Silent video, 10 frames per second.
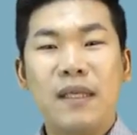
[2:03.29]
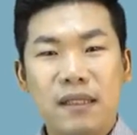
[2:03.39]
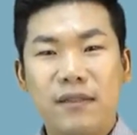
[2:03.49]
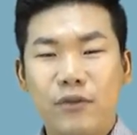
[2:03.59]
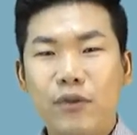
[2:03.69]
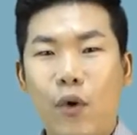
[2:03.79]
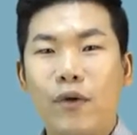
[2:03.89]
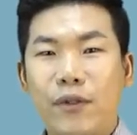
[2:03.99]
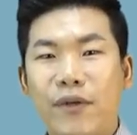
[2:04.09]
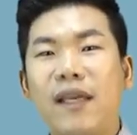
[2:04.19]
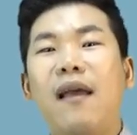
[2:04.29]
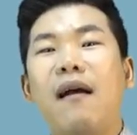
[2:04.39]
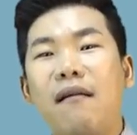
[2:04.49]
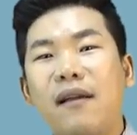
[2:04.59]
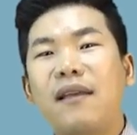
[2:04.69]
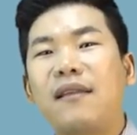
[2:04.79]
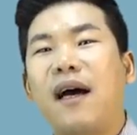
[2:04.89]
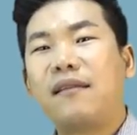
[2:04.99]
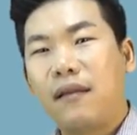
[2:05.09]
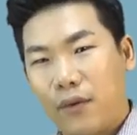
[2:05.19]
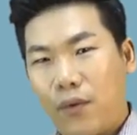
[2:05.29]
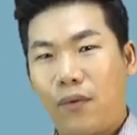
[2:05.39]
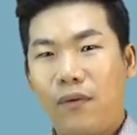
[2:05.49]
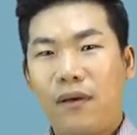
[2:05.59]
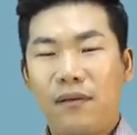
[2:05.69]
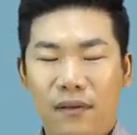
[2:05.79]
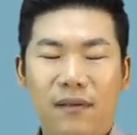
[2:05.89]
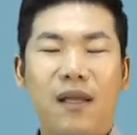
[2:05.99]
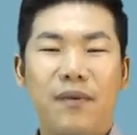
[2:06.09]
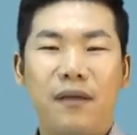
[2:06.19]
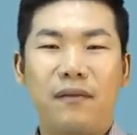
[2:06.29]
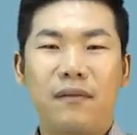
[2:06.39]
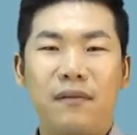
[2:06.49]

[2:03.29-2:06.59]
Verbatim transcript: 그 수용성이 꺾인다 하더라도 그렇다면